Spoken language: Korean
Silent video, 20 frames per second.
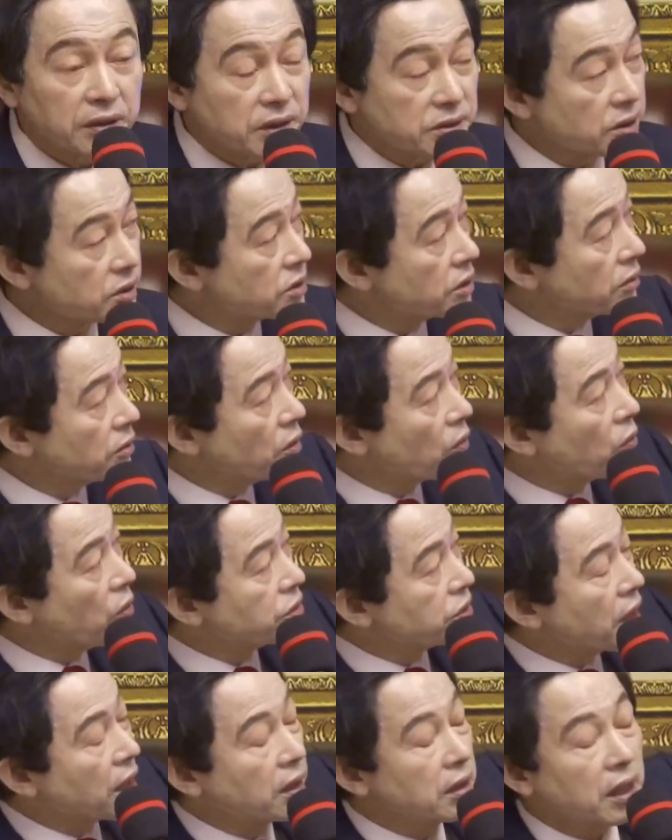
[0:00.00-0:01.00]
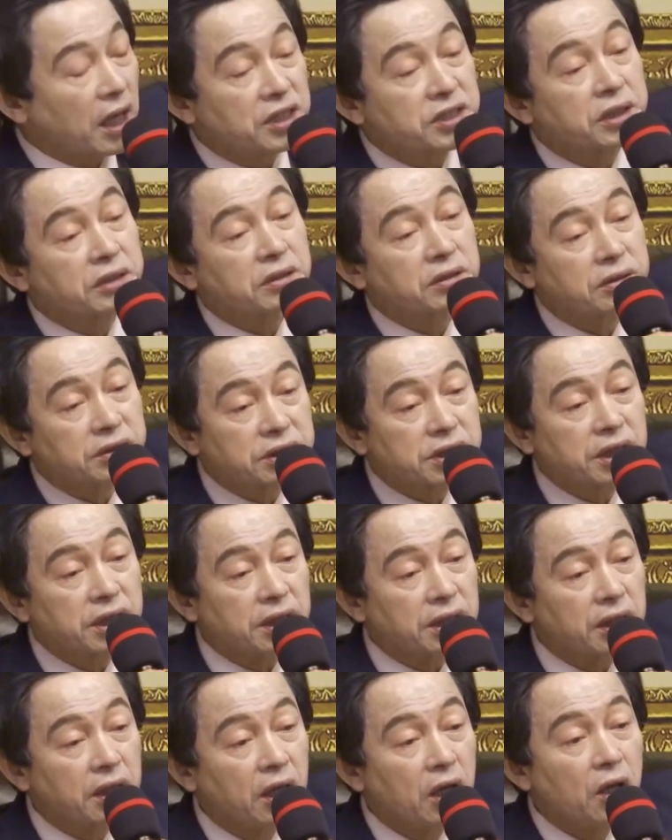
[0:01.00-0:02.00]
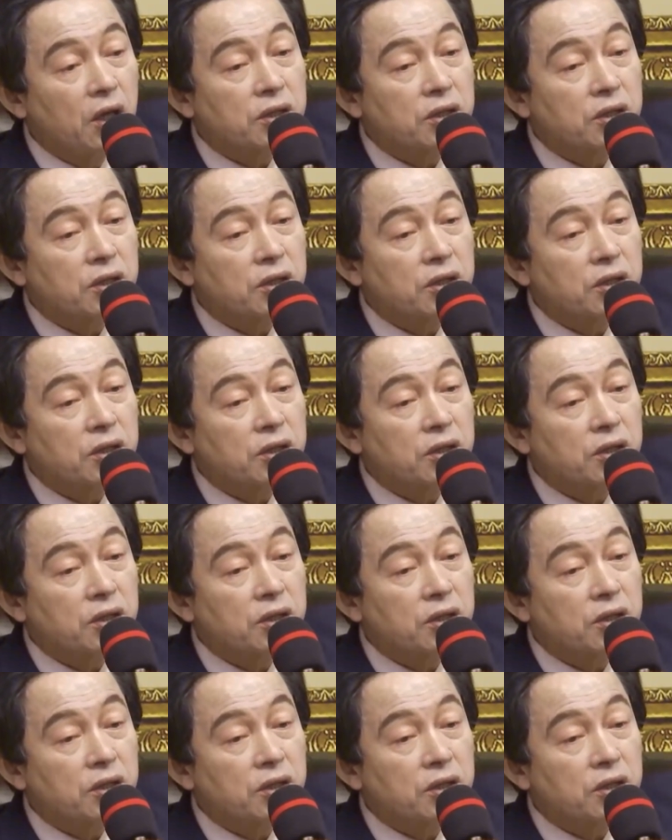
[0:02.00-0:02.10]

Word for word: 그래서 저는 고생을 하시는 거지